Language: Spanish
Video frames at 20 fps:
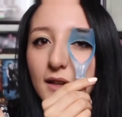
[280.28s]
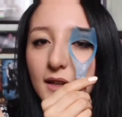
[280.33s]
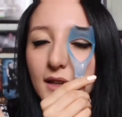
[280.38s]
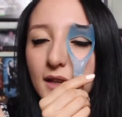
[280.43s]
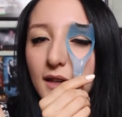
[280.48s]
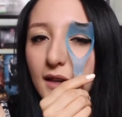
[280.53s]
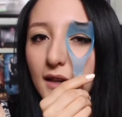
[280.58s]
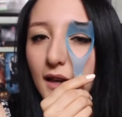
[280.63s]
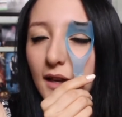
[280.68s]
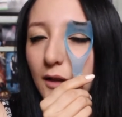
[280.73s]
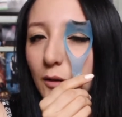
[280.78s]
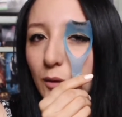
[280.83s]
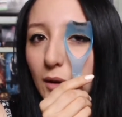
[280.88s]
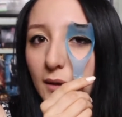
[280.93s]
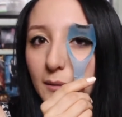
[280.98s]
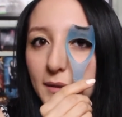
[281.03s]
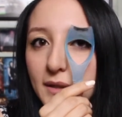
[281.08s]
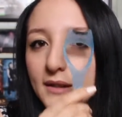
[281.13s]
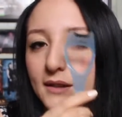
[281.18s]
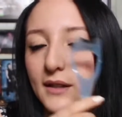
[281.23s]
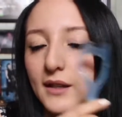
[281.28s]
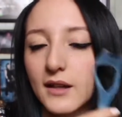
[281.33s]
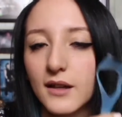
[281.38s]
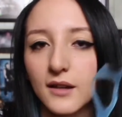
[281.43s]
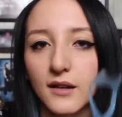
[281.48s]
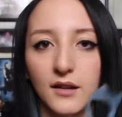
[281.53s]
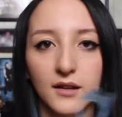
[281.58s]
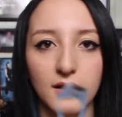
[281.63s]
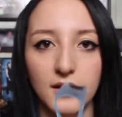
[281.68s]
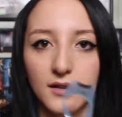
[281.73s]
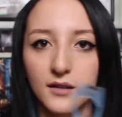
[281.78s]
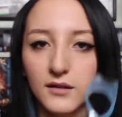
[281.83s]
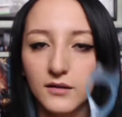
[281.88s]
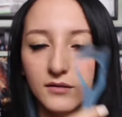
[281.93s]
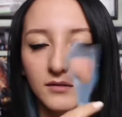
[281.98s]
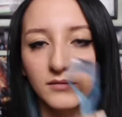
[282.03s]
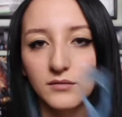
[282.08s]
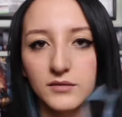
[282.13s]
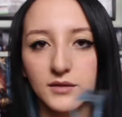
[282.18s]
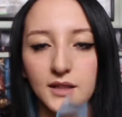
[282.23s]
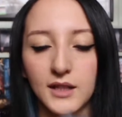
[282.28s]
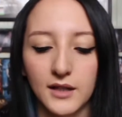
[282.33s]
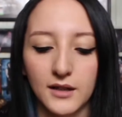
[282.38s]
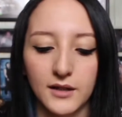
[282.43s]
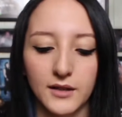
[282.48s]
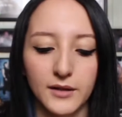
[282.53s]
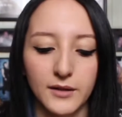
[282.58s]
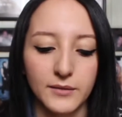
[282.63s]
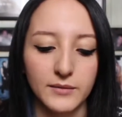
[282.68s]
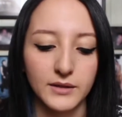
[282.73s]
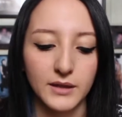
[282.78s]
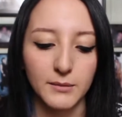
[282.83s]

y, e igualmente te,